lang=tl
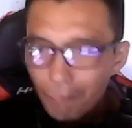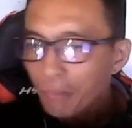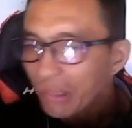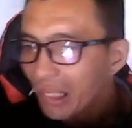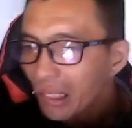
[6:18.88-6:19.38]

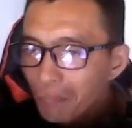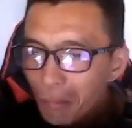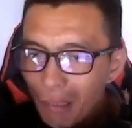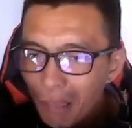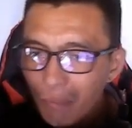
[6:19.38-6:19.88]

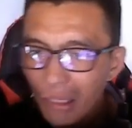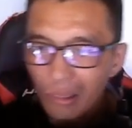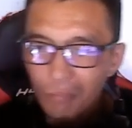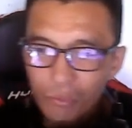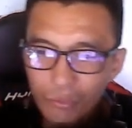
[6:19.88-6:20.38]
pinakamababa
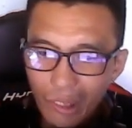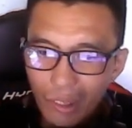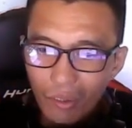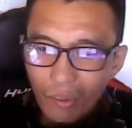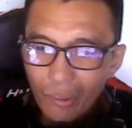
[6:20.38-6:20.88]
lang
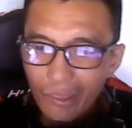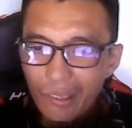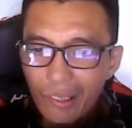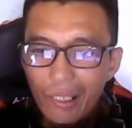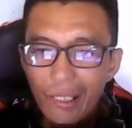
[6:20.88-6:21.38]
muna.
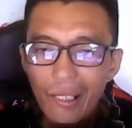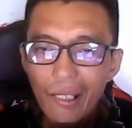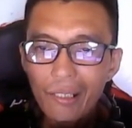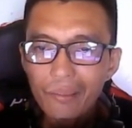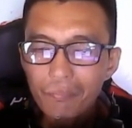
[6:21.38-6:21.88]
Okay?
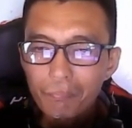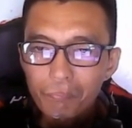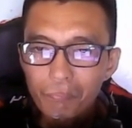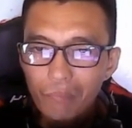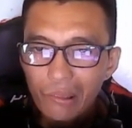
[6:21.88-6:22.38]
And
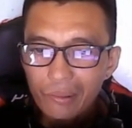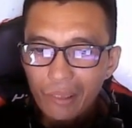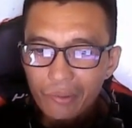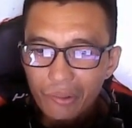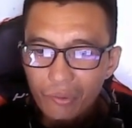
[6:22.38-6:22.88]
balik
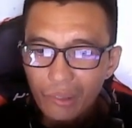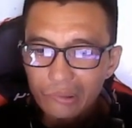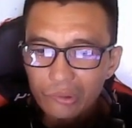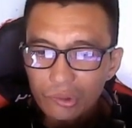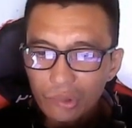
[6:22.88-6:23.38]
tayo dito
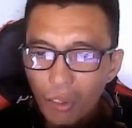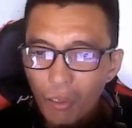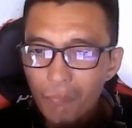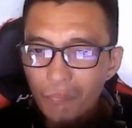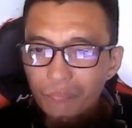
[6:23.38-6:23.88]
guys no sa
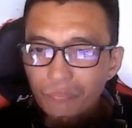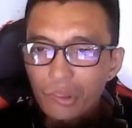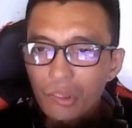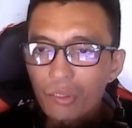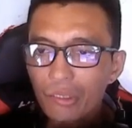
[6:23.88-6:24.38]
home.
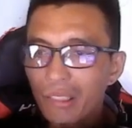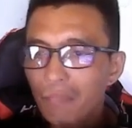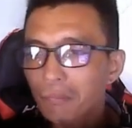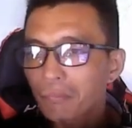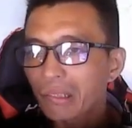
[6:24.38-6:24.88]
Okay,
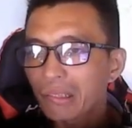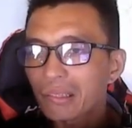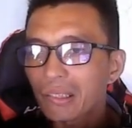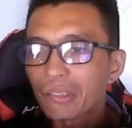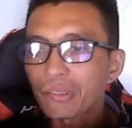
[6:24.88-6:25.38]
dapat
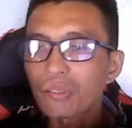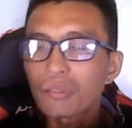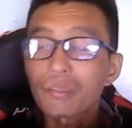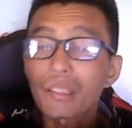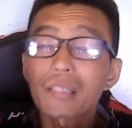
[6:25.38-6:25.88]
makikita
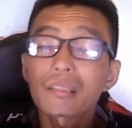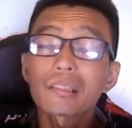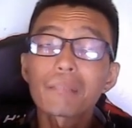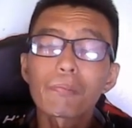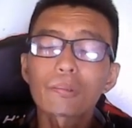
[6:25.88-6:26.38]
ninyo na
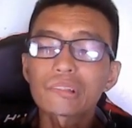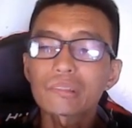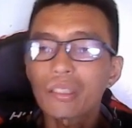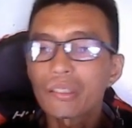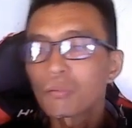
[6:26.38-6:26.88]
nag-deposit
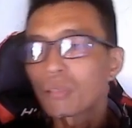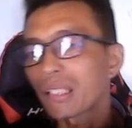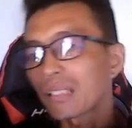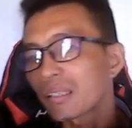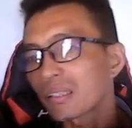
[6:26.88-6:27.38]
na kayo ng
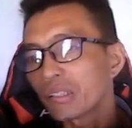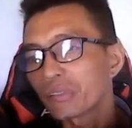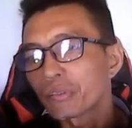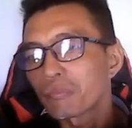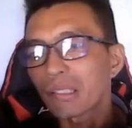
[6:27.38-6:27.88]
100.
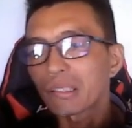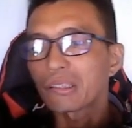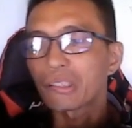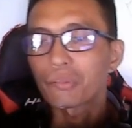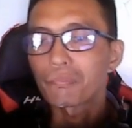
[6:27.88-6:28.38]
Dito nyo
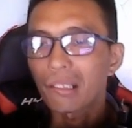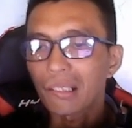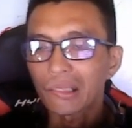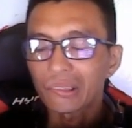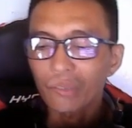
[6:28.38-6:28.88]
makikita yung
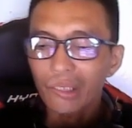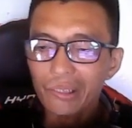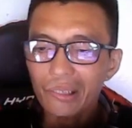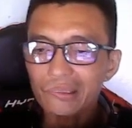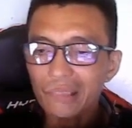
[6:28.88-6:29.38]
balance.
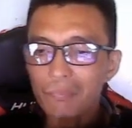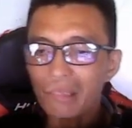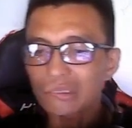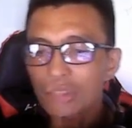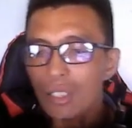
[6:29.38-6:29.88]
Okay, this time
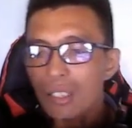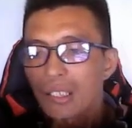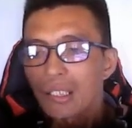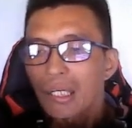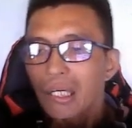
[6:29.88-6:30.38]
guys, no,
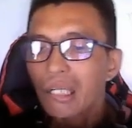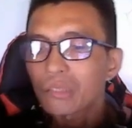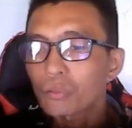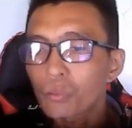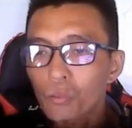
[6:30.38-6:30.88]
uh,
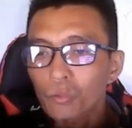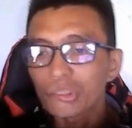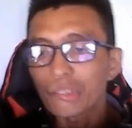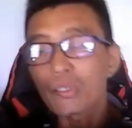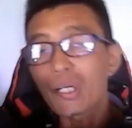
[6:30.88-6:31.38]
tuturo ko
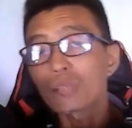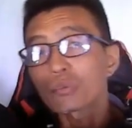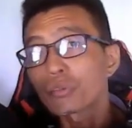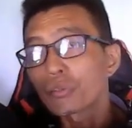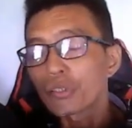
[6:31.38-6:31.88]
sa inyo how
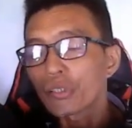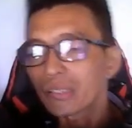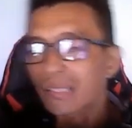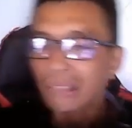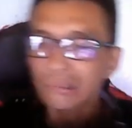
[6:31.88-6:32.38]
to do your
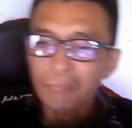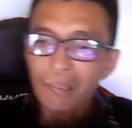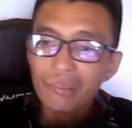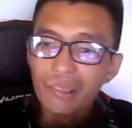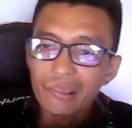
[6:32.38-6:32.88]
task
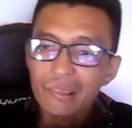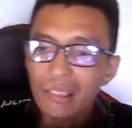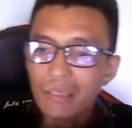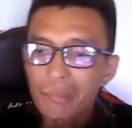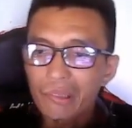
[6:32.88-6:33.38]
Paano natin
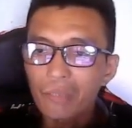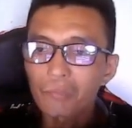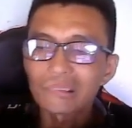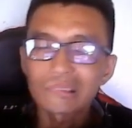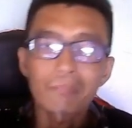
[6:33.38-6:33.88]

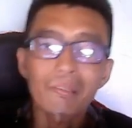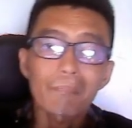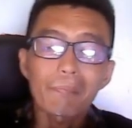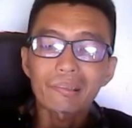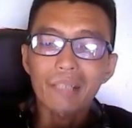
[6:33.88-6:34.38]
gagamitin once na
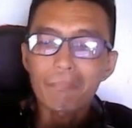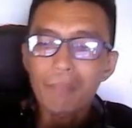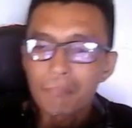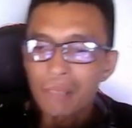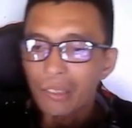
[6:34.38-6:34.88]
makapag-top
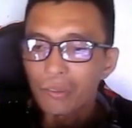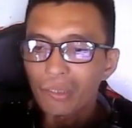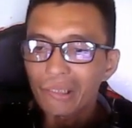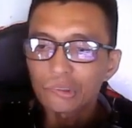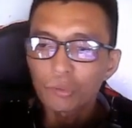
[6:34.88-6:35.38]
up na kayo.
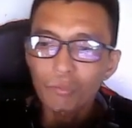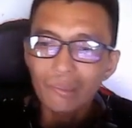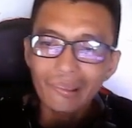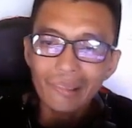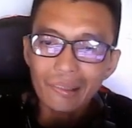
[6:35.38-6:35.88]
Okay, so
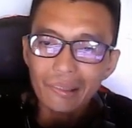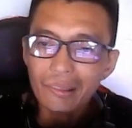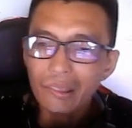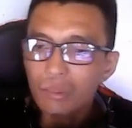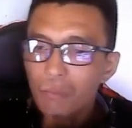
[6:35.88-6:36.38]
click
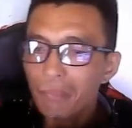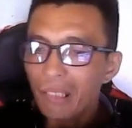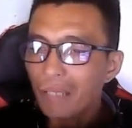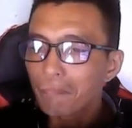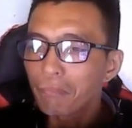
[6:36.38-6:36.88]
natin dito
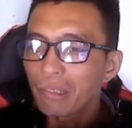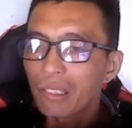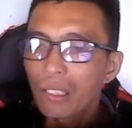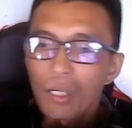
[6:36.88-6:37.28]
VIP